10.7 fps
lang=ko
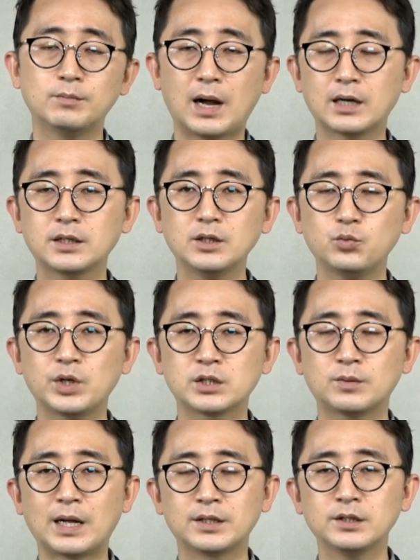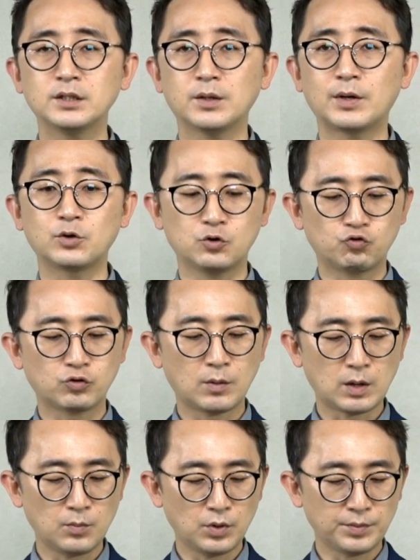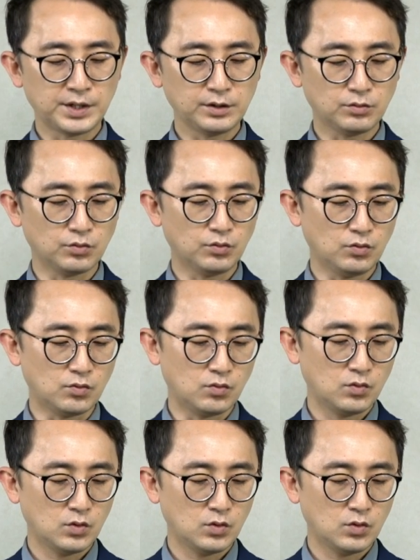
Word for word: 막기 위해서 만든 게 바로 이 국가보안법이라는 거고,